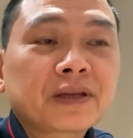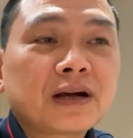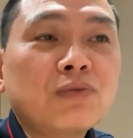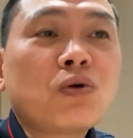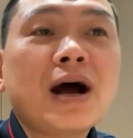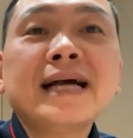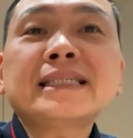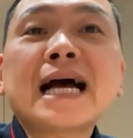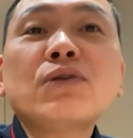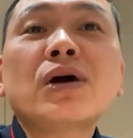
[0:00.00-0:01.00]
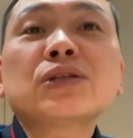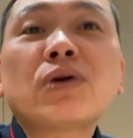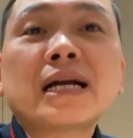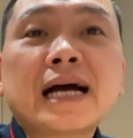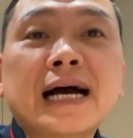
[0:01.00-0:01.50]
không có ai sai hoàn
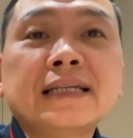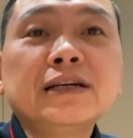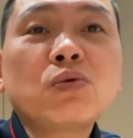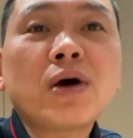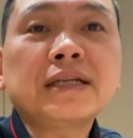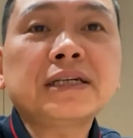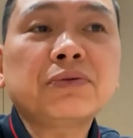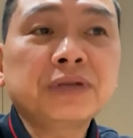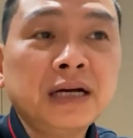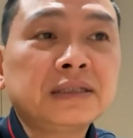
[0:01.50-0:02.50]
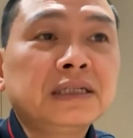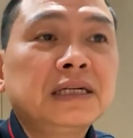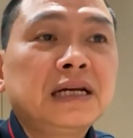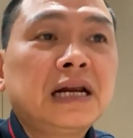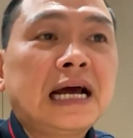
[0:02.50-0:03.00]
toàn cả nhưng quan trọng nhất
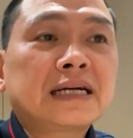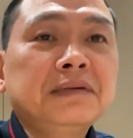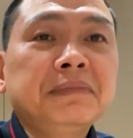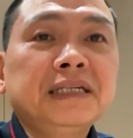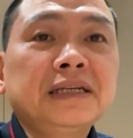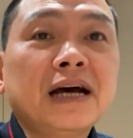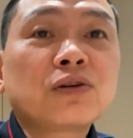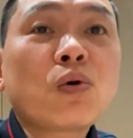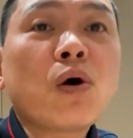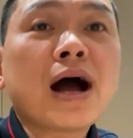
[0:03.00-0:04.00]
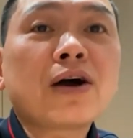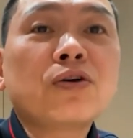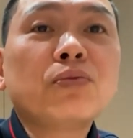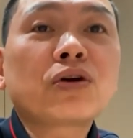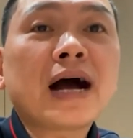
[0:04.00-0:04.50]
là khi mình nhận quà
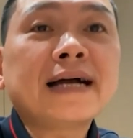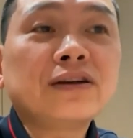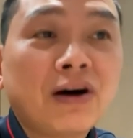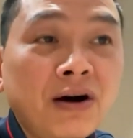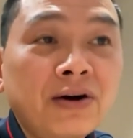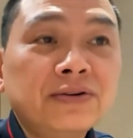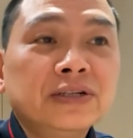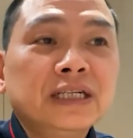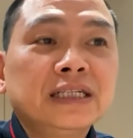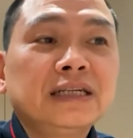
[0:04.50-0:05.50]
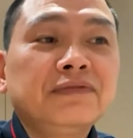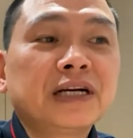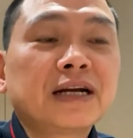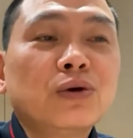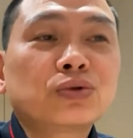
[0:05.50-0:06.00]
của một ai đó thì
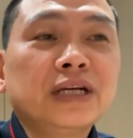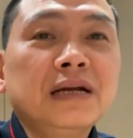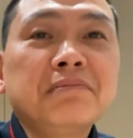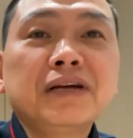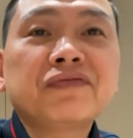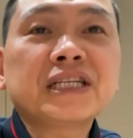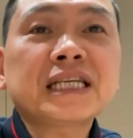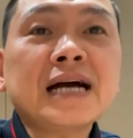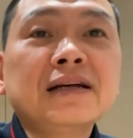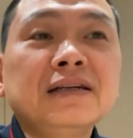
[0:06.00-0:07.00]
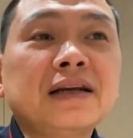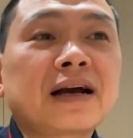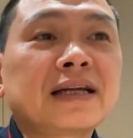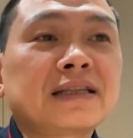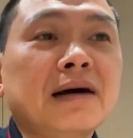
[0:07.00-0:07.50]
việc đầu tiên mình phải xác định
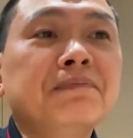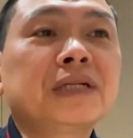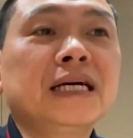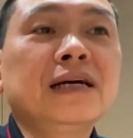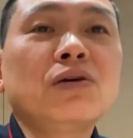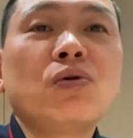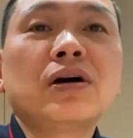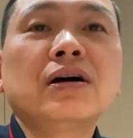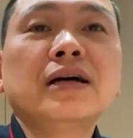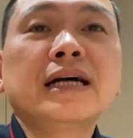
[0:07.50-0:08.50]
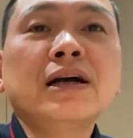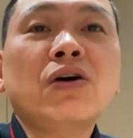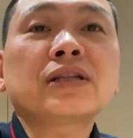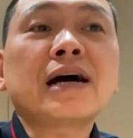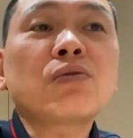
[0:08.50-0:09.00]
là cái tâm thế của người ấy
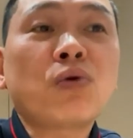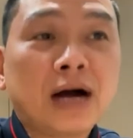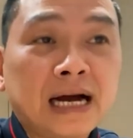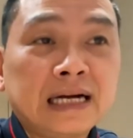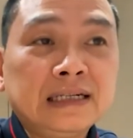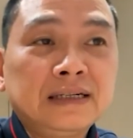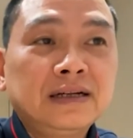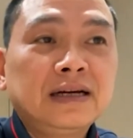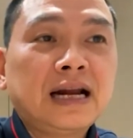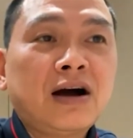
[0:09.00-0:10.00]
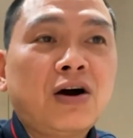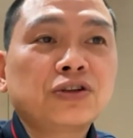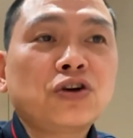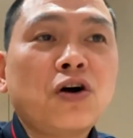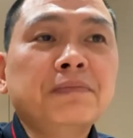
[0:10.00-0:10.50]
họ tặng quà là
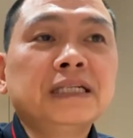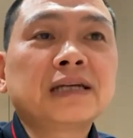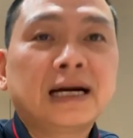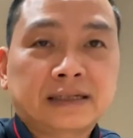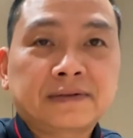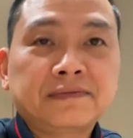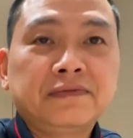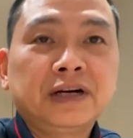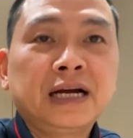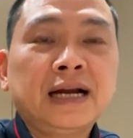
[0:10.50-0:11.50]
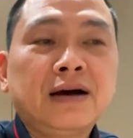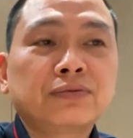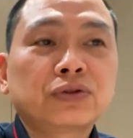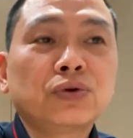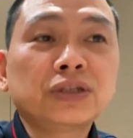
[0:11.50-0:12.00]
họ cho mình thật với cái
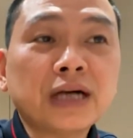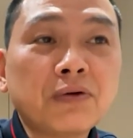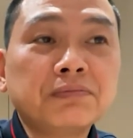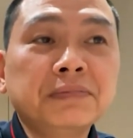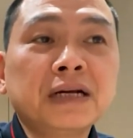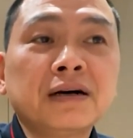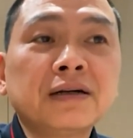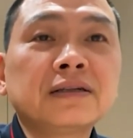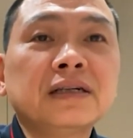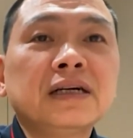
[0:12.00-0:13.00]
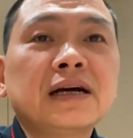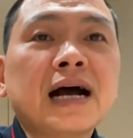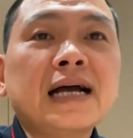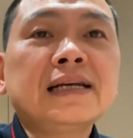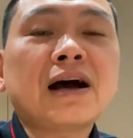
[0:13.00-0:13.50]
lòng tôn trọng biết ơn
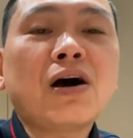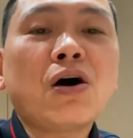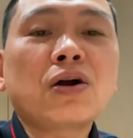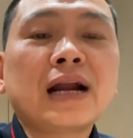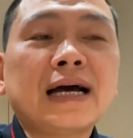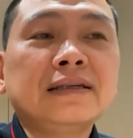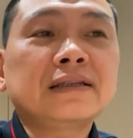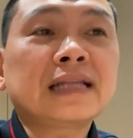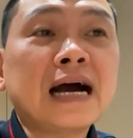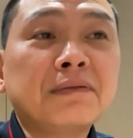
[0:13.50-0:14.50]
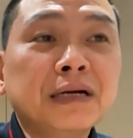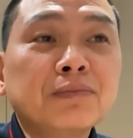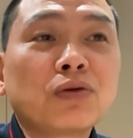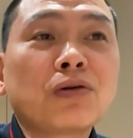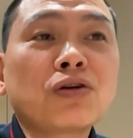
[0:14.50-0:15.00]
hay là họ lại tặng
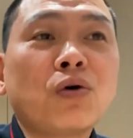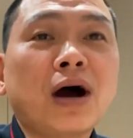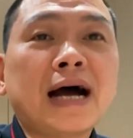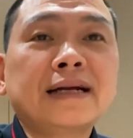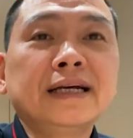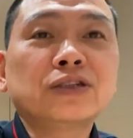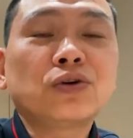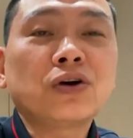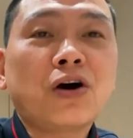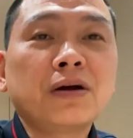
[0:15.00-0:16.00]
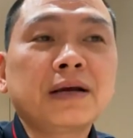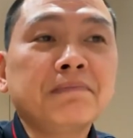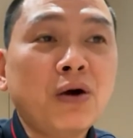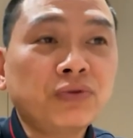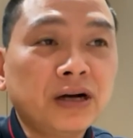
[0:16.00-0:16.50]
mình một món quà để rồi họ lại
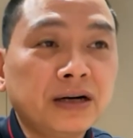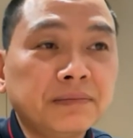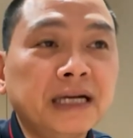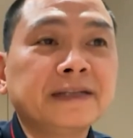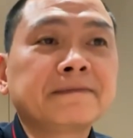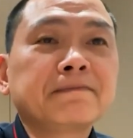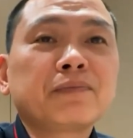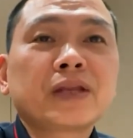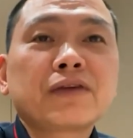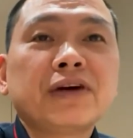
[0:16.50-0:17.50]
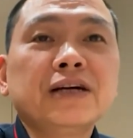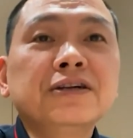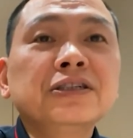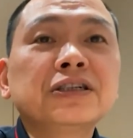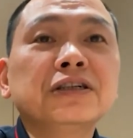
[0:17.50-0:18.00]
mong đợi mình phải
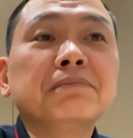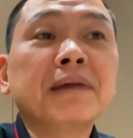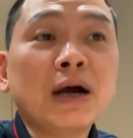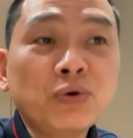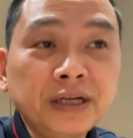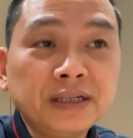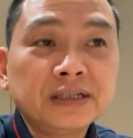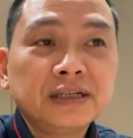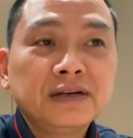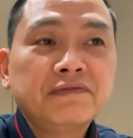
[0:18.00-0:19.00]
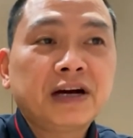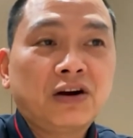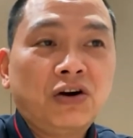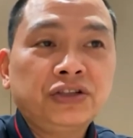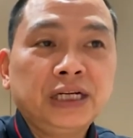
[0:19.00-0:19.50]
ứng xử méo đi và
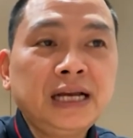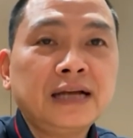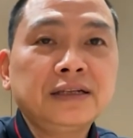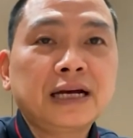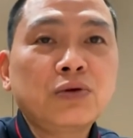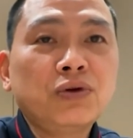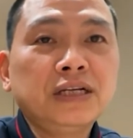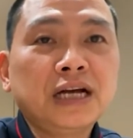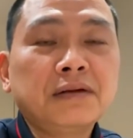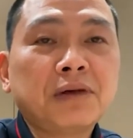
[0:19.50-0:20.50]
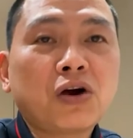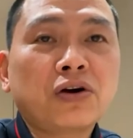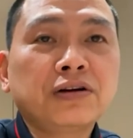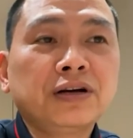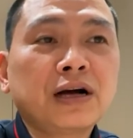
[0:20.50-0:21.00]
đó chính là những cái nguyên nhân mà
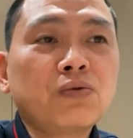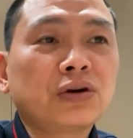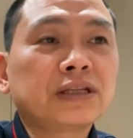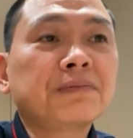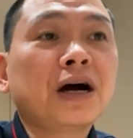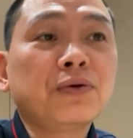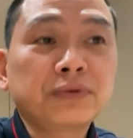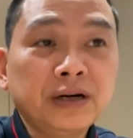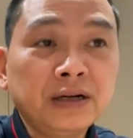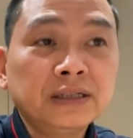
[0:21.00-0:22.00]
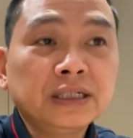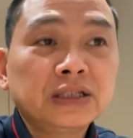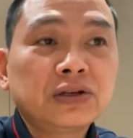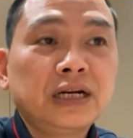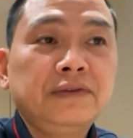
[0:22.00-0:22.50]
con người không còn tâm không nữa
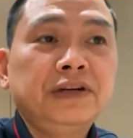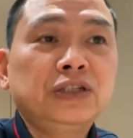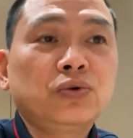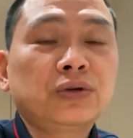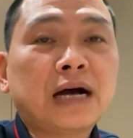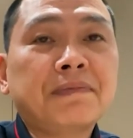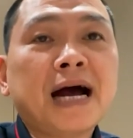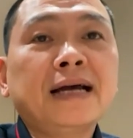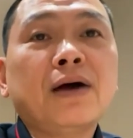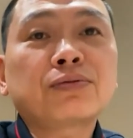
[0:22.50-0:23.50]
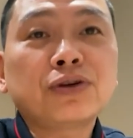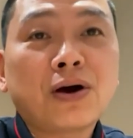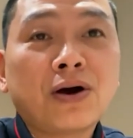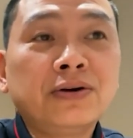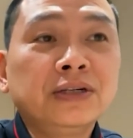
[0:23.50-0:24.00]
tôi lấy ví dụ gặp hai học
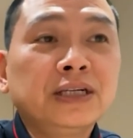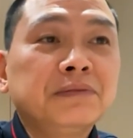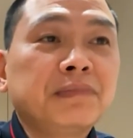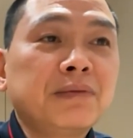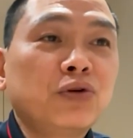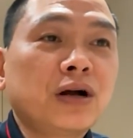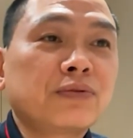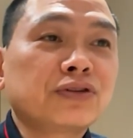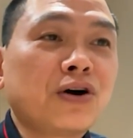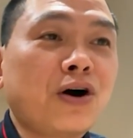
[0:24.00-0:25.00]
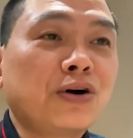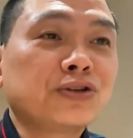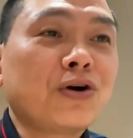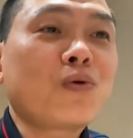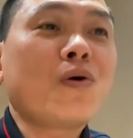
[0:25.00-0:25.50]
trò mà một học trò họ
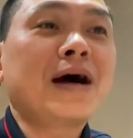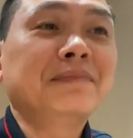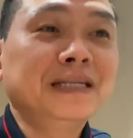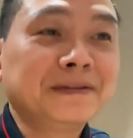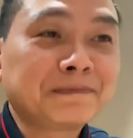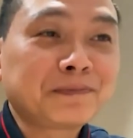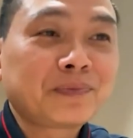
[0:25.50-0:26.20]
cho quà mình